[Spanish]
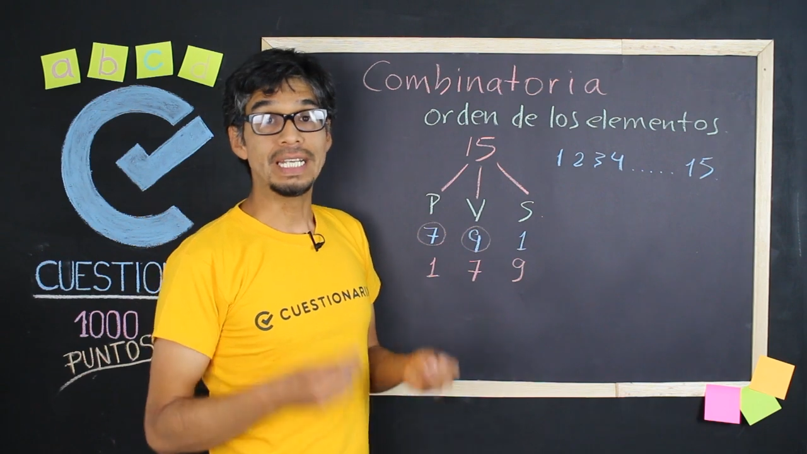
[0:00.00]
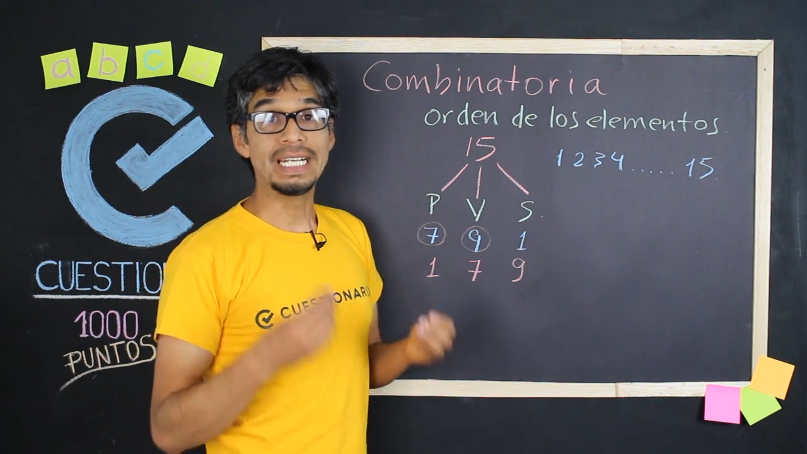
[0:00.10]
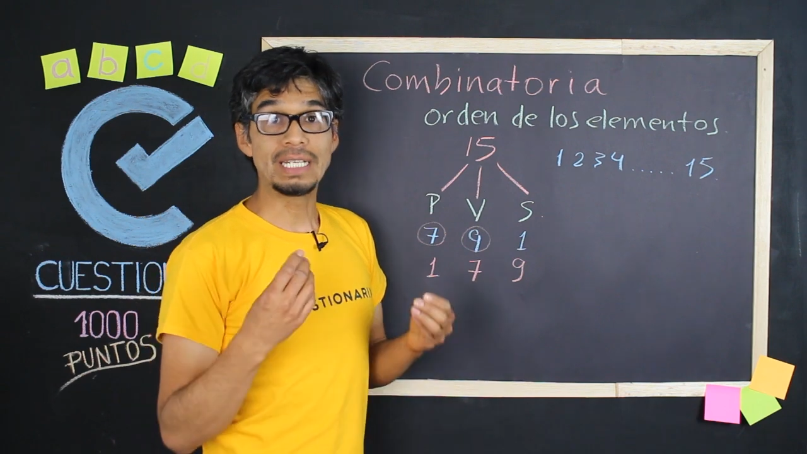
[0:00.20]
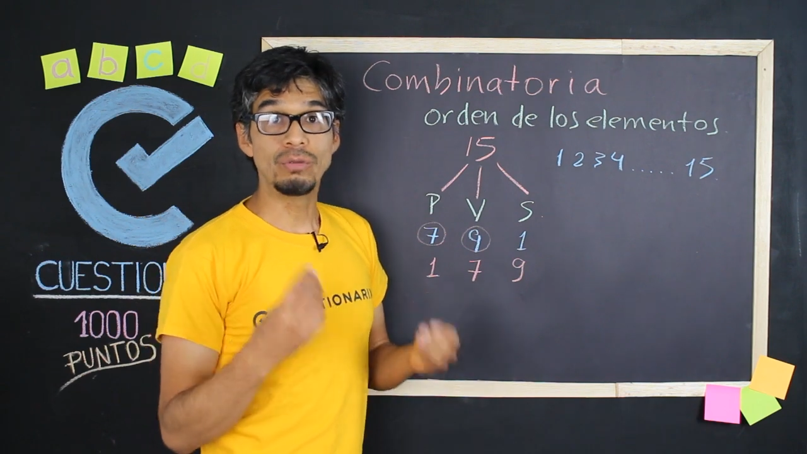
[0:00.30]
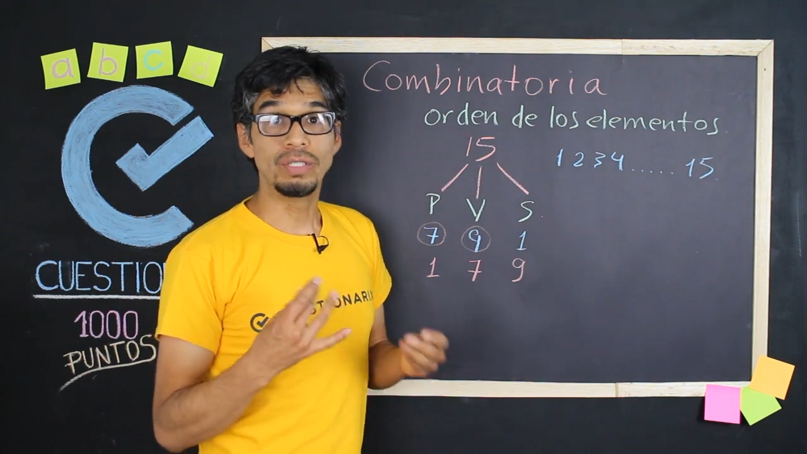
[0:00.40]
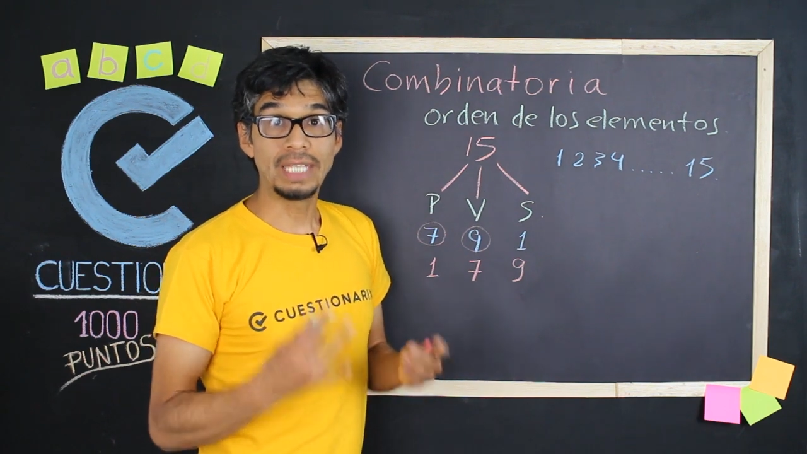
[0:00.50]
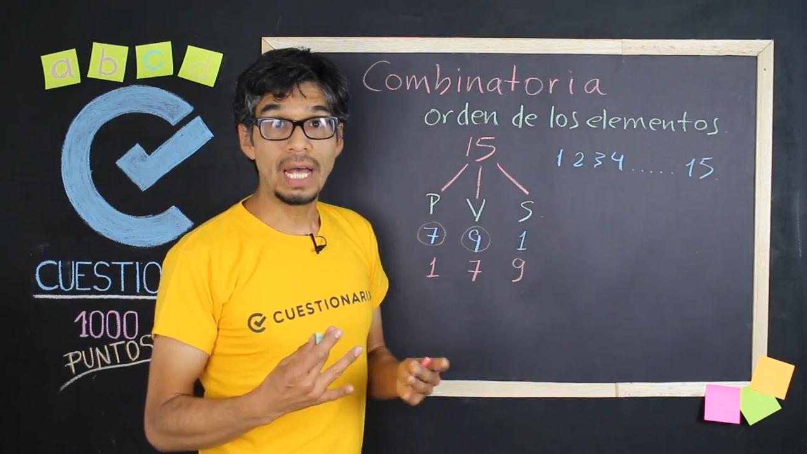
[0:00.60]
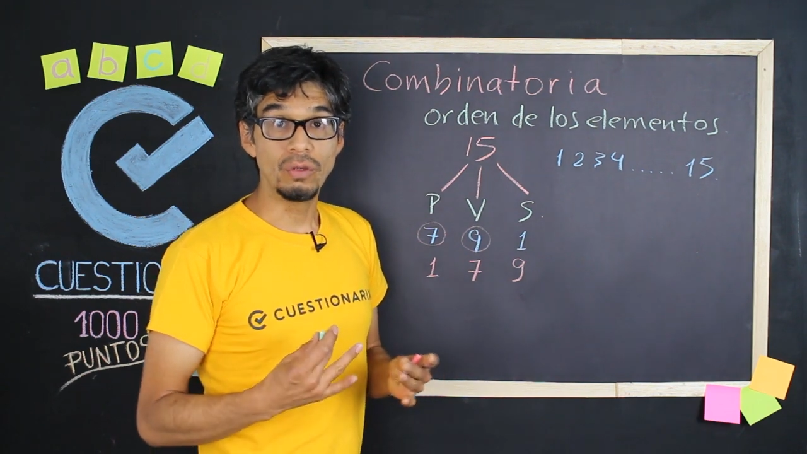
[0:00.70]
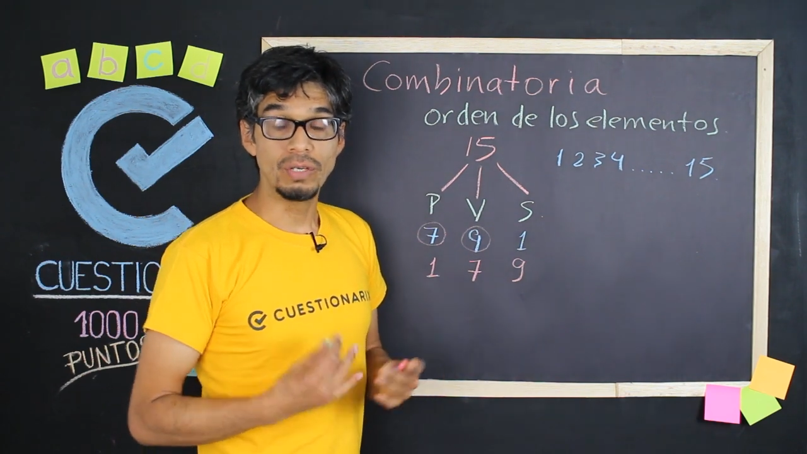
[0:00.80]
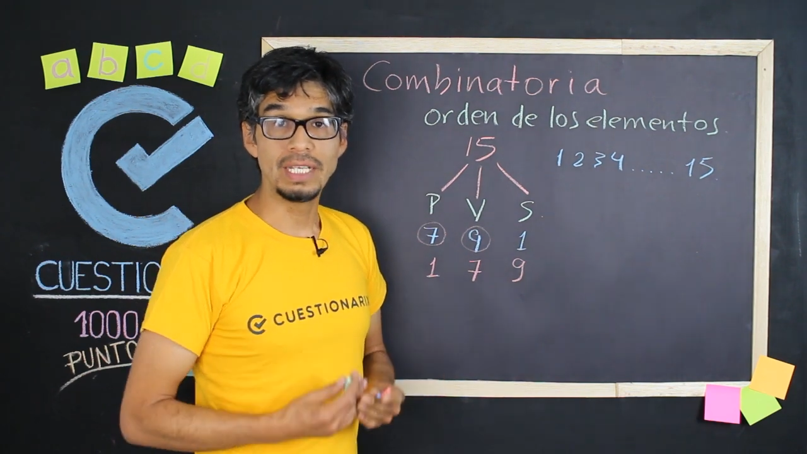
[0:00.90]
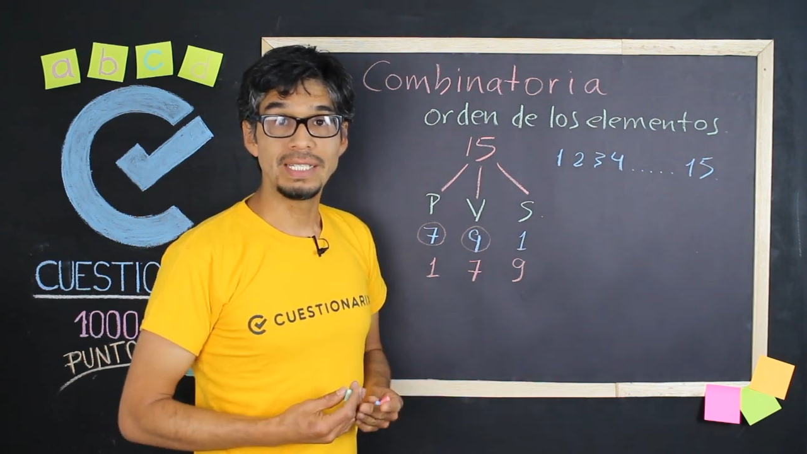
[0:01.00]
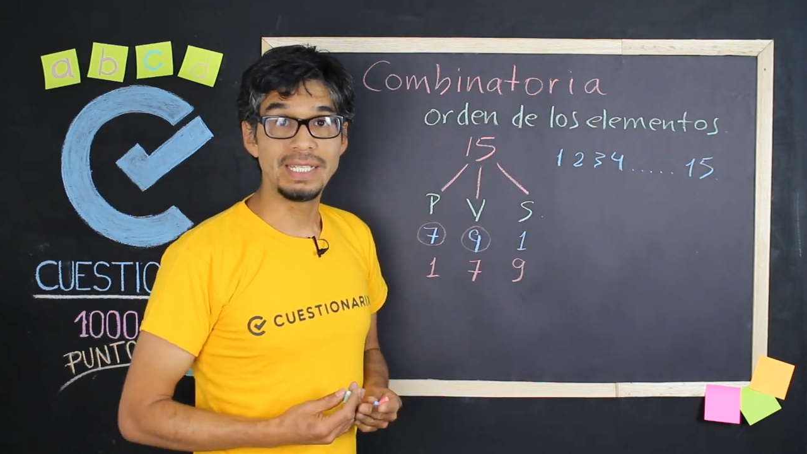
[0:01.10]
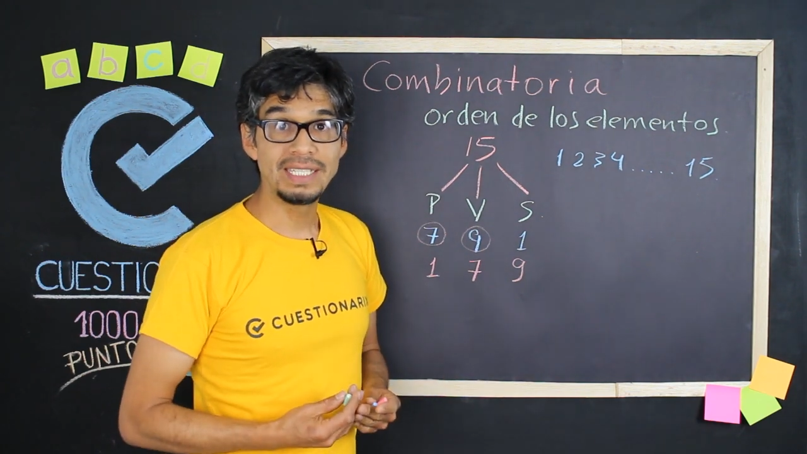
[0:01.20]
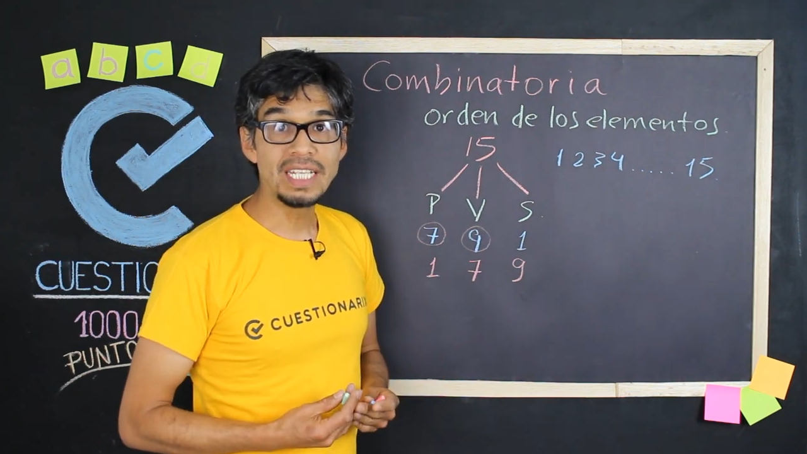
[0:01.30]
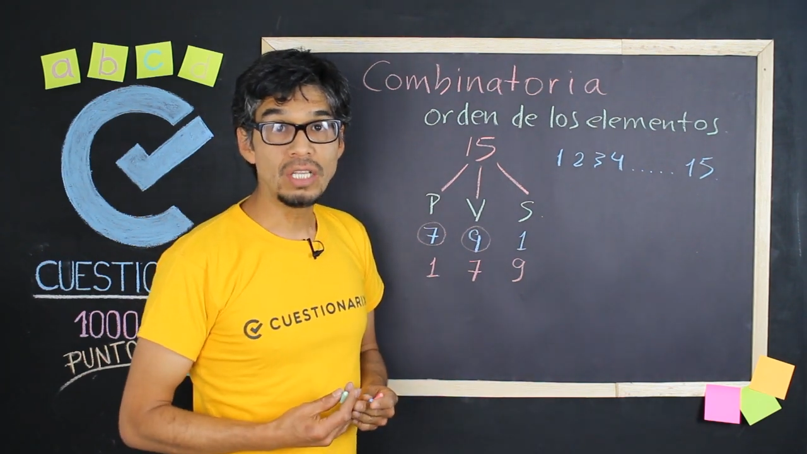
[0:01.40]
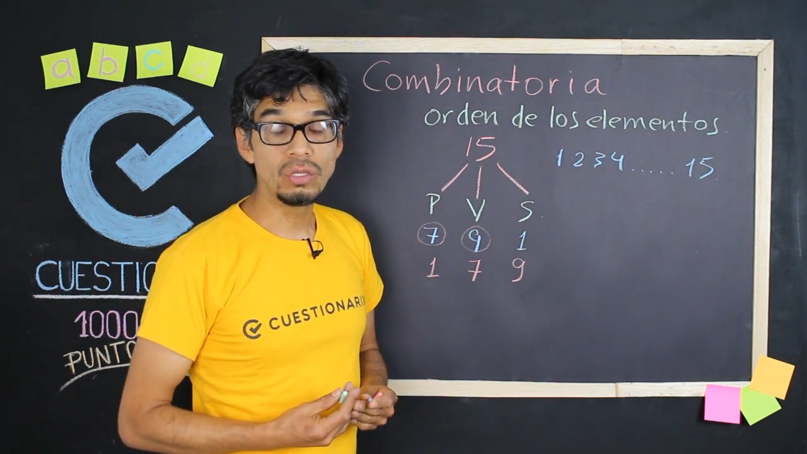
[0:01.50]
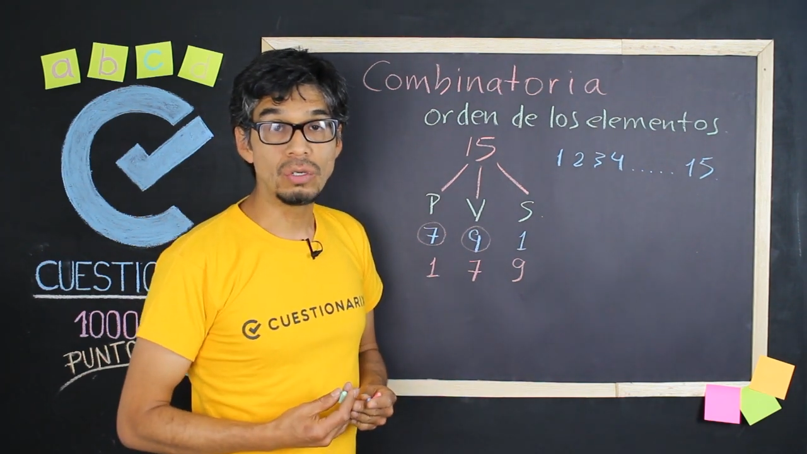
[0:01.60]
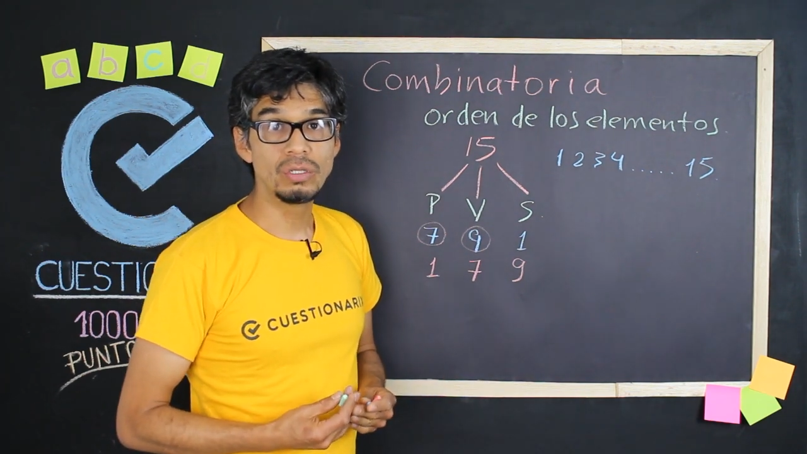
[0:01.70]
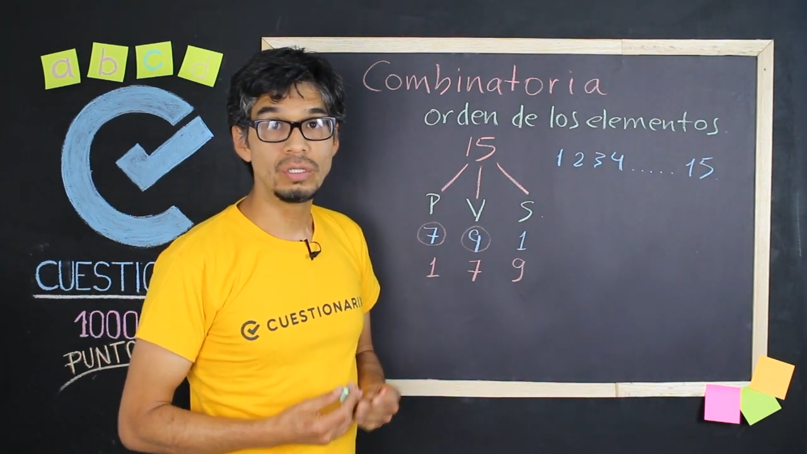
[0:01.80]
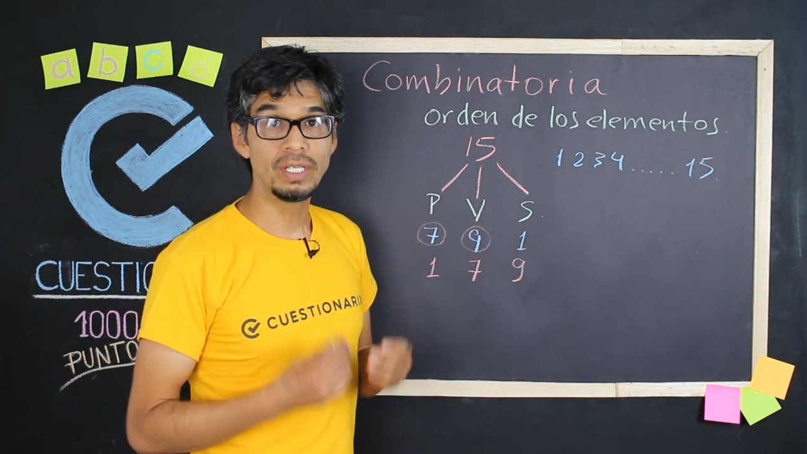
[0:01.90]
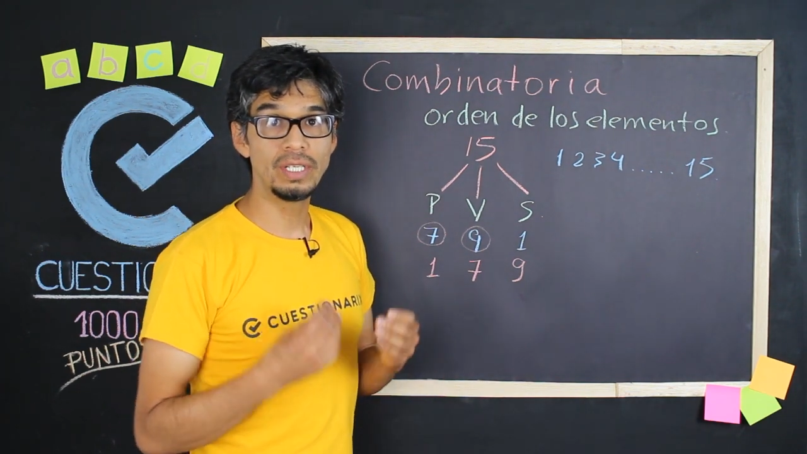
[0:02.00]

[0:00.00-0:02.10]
el resultado es distinto,